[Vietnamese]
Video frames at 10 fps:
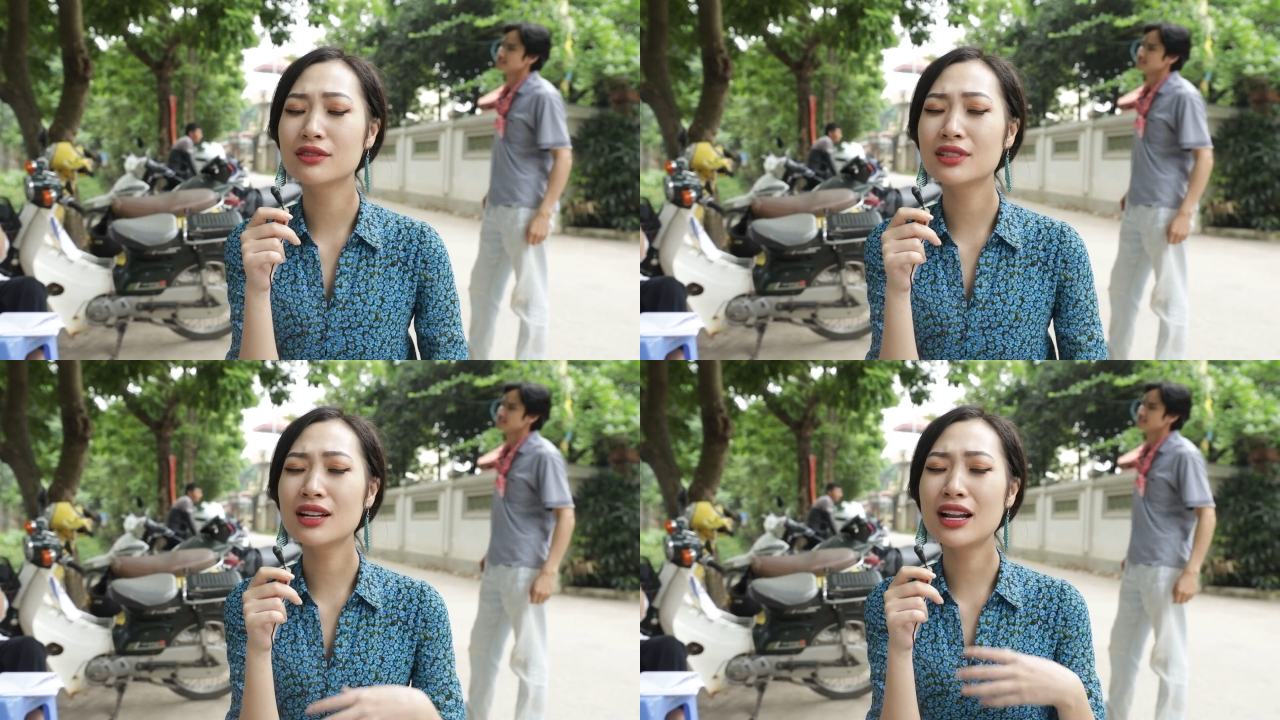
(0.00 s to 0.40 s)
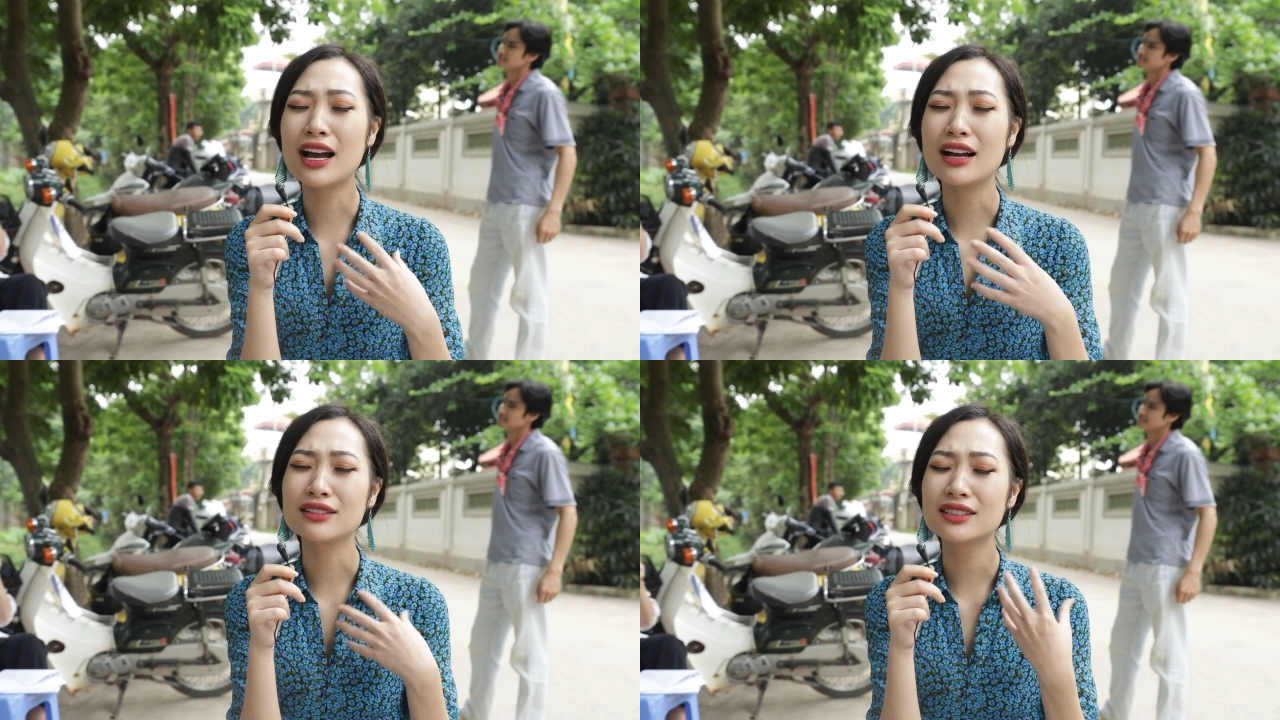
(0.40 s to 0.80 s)
rất
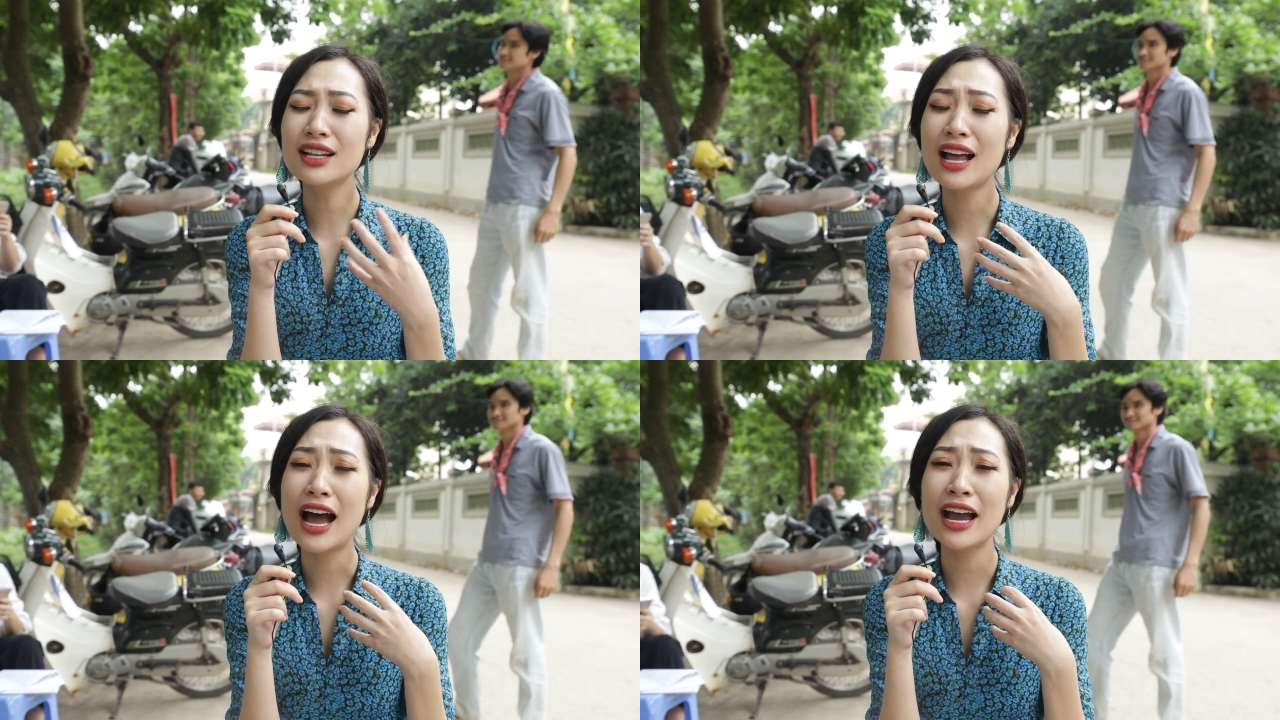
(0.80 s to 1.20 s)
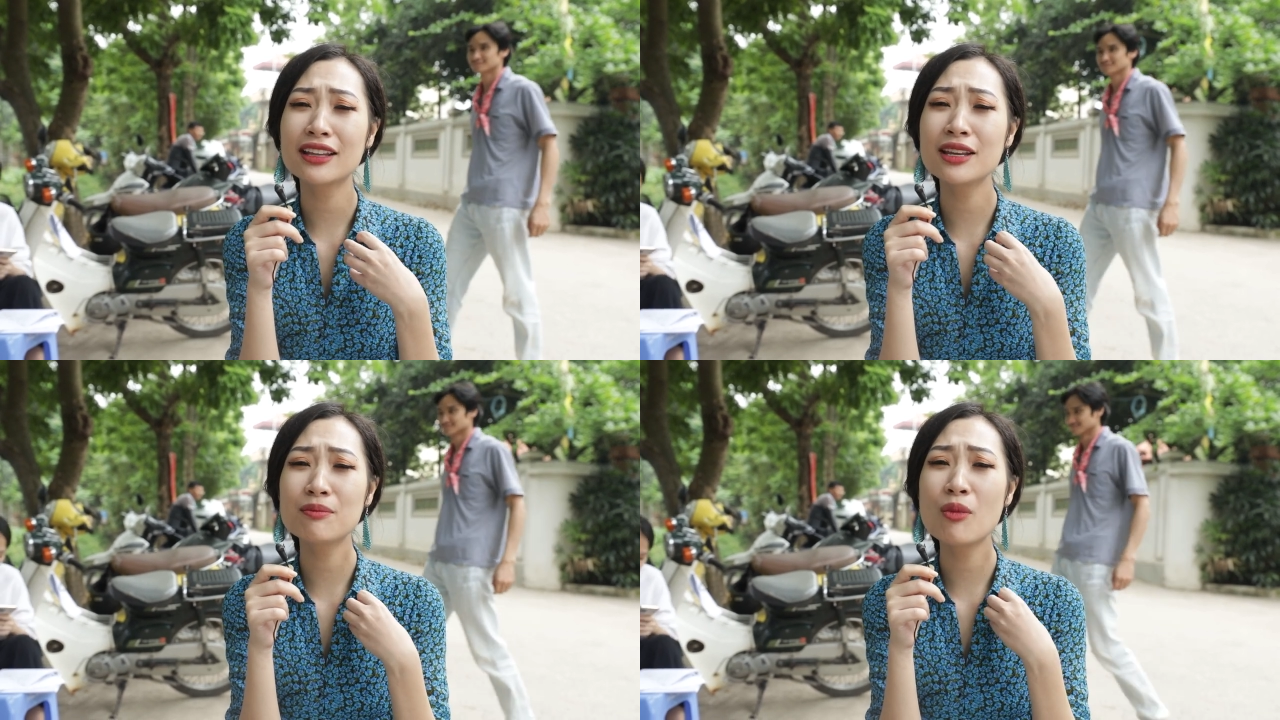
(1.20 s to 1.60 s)
là rất là
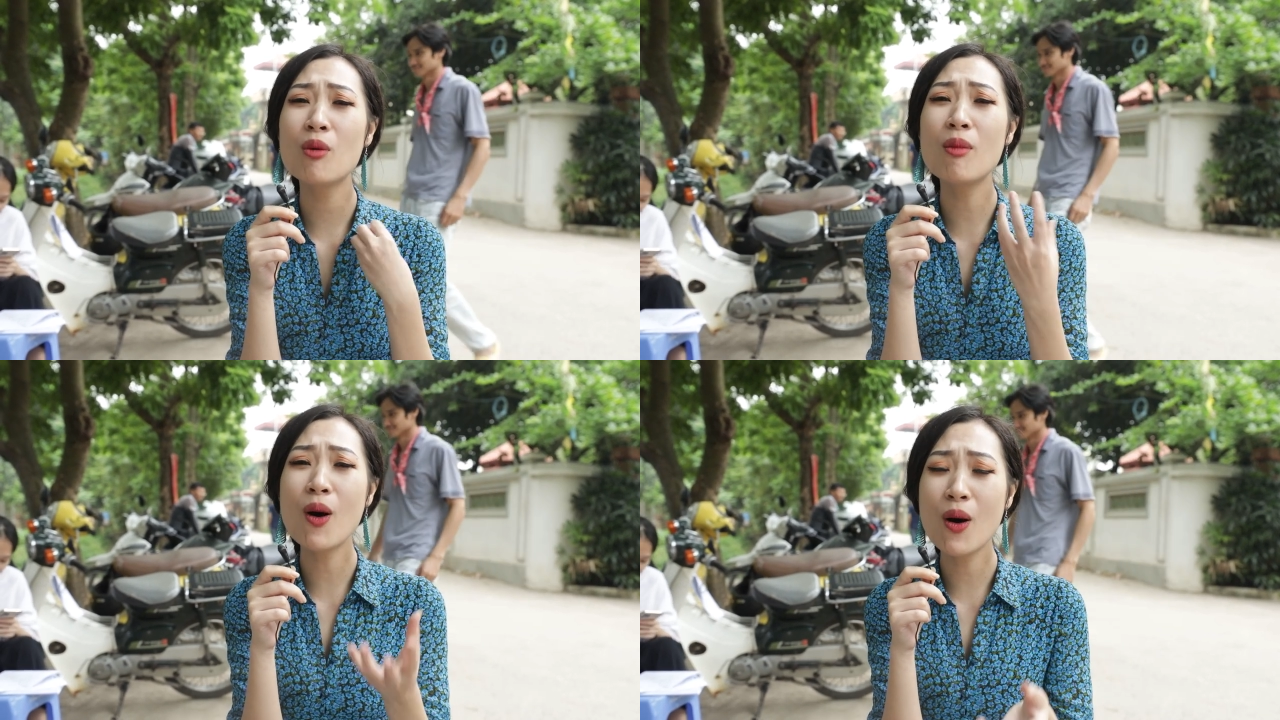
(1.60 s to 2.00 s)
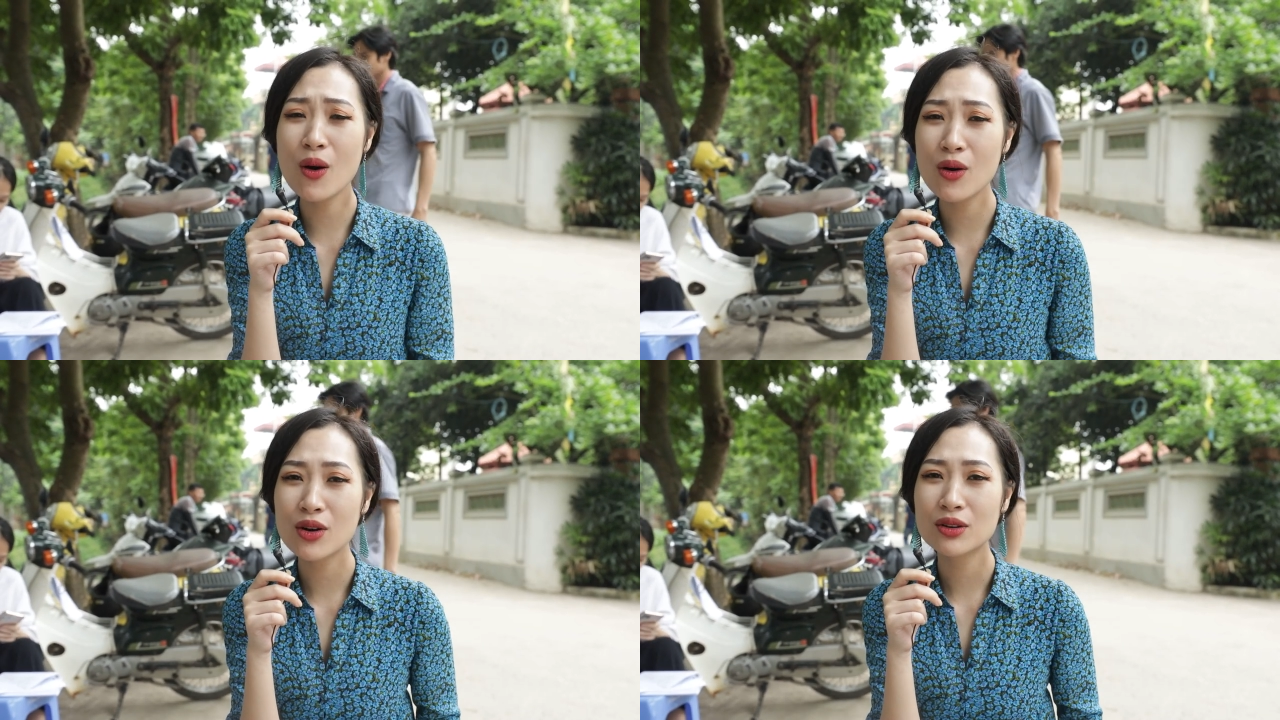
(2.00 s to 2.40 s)
hay thích
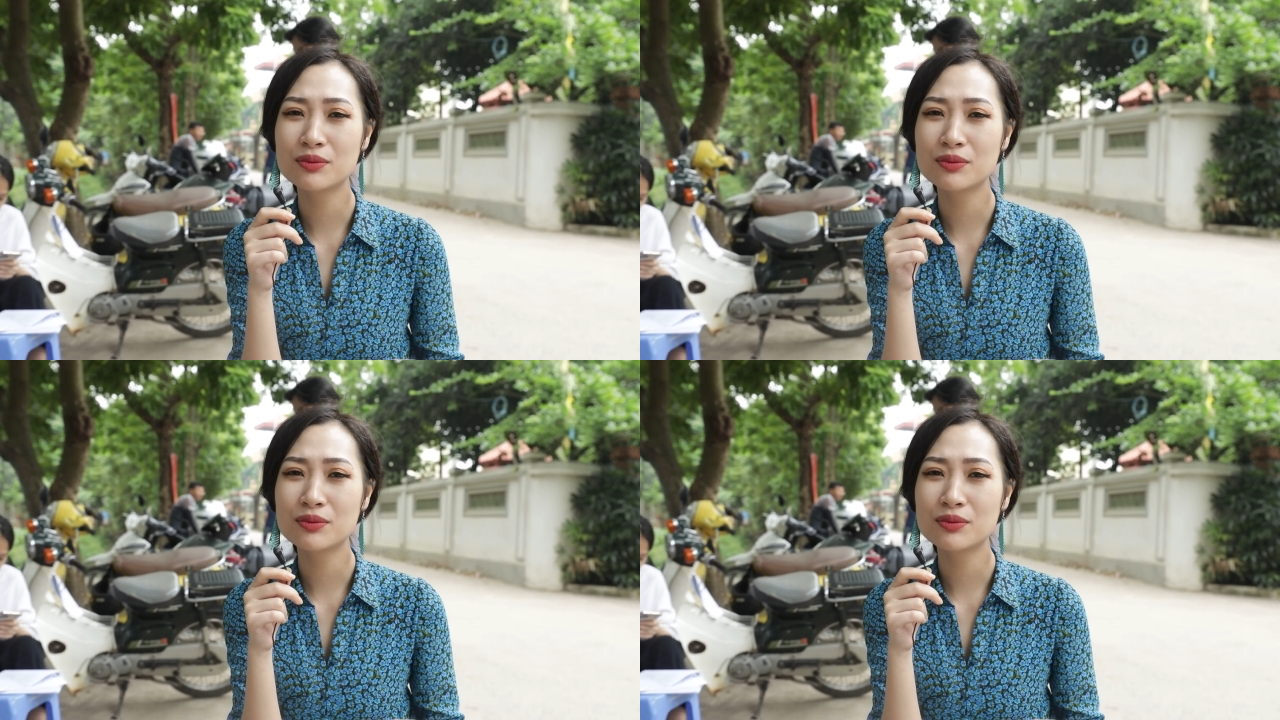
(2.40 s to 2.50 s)
bobo